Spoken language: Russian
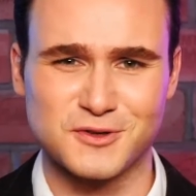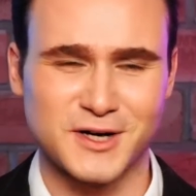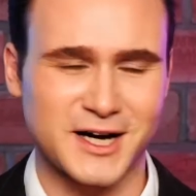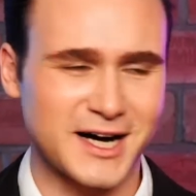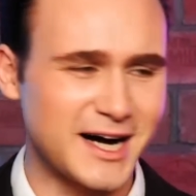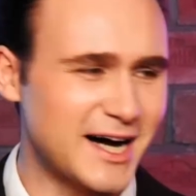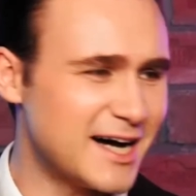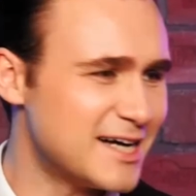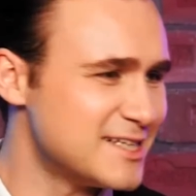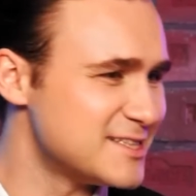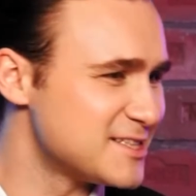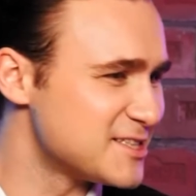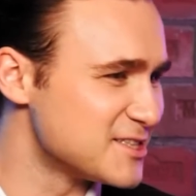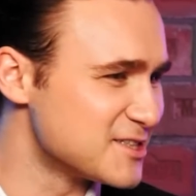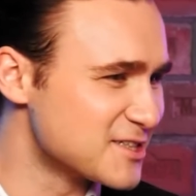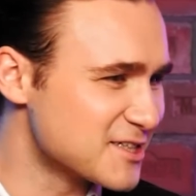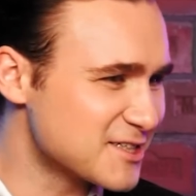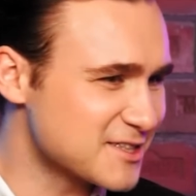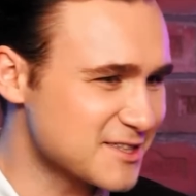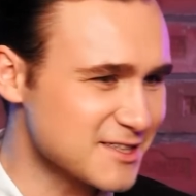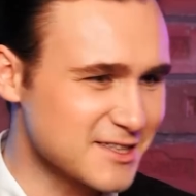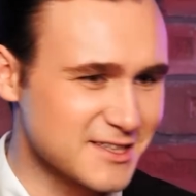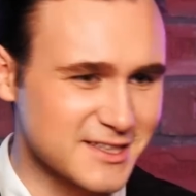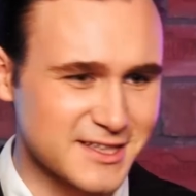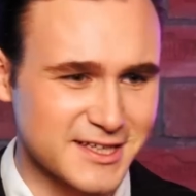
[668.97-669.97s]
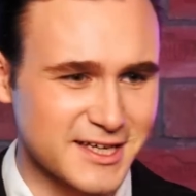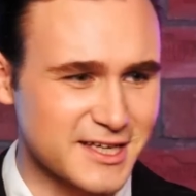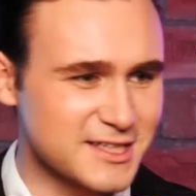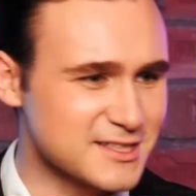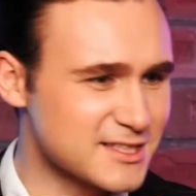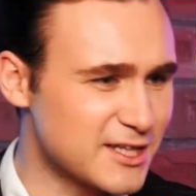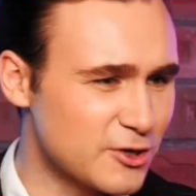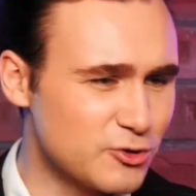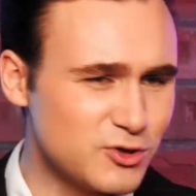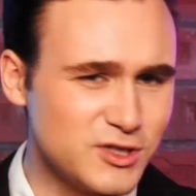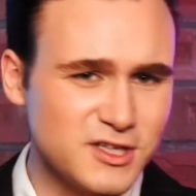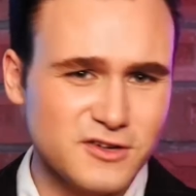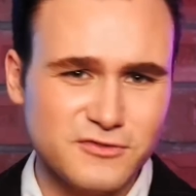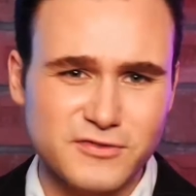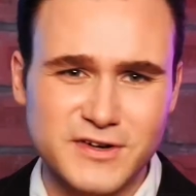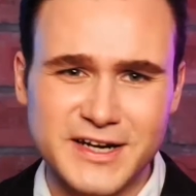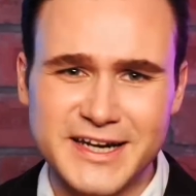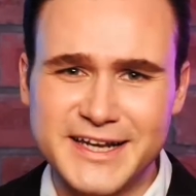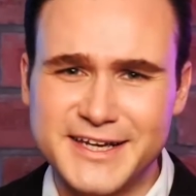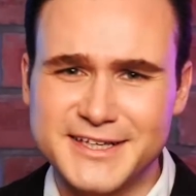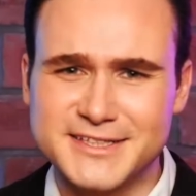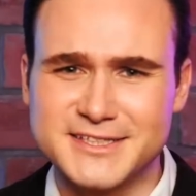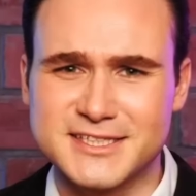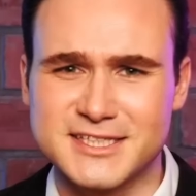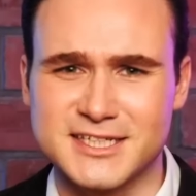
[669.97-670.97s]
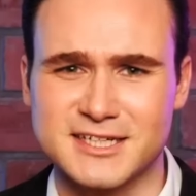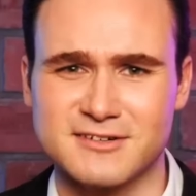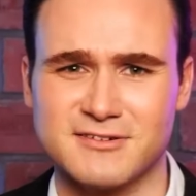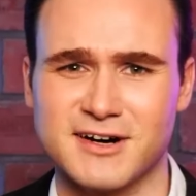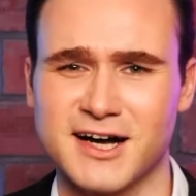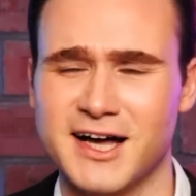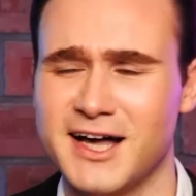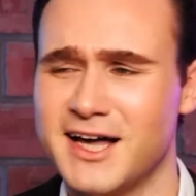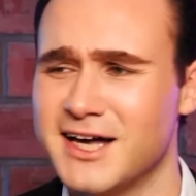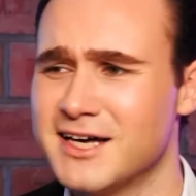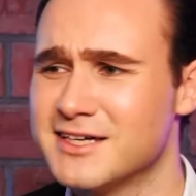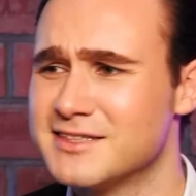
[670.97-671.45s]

Хантингтона, я не знаю, Явлинского,